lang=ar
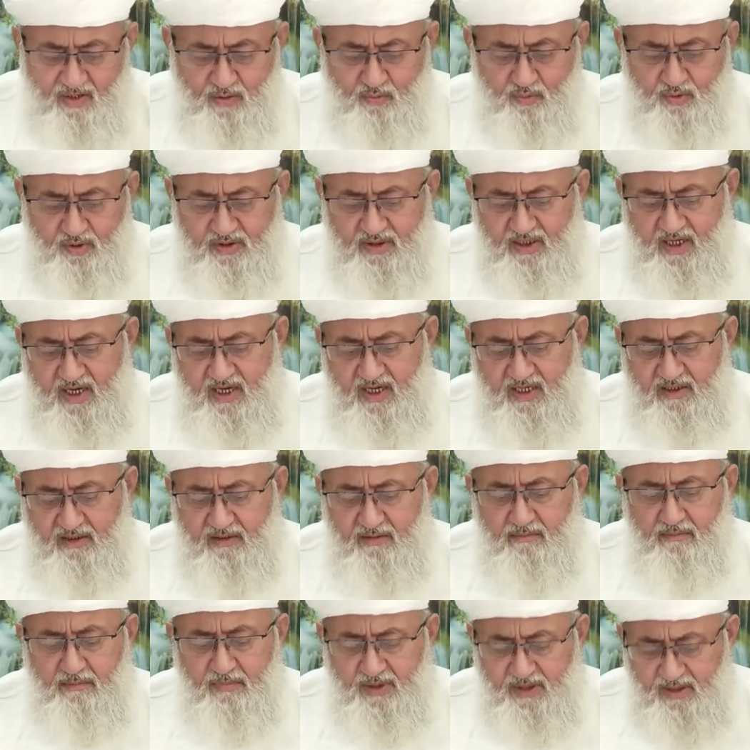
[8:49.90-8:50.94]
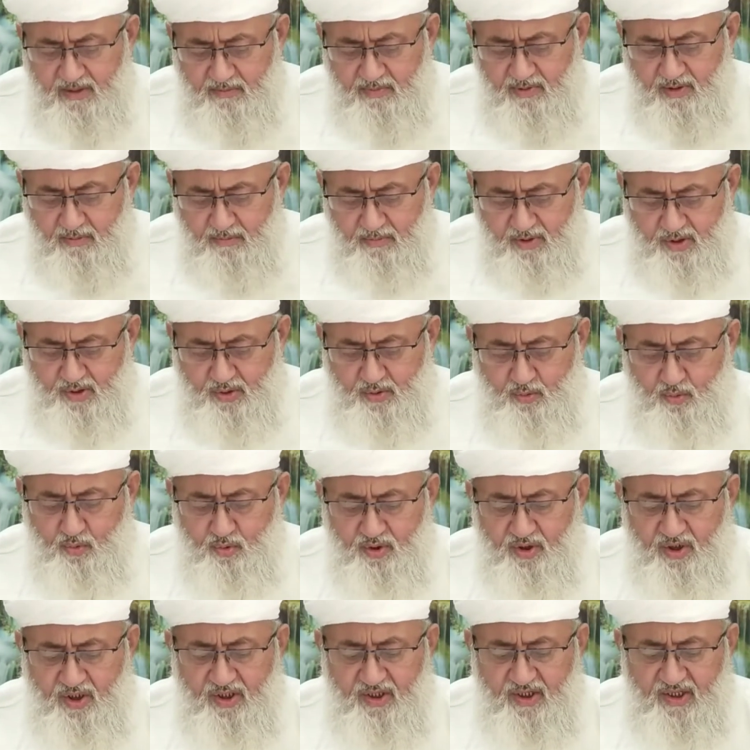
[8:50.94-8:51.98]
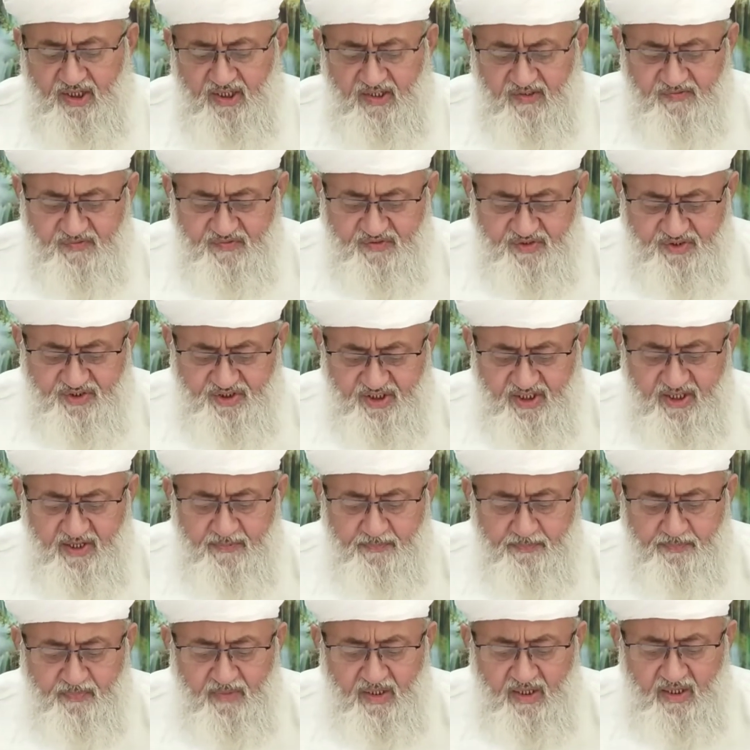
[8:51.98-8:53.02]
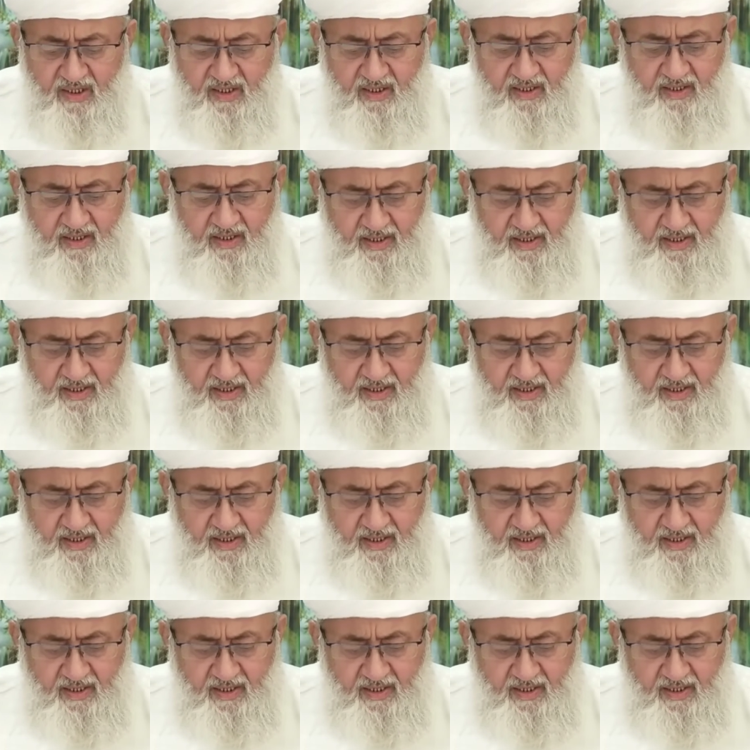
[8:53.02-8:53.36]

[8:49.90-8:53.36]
سواء كانت من ابن مسعود نفسه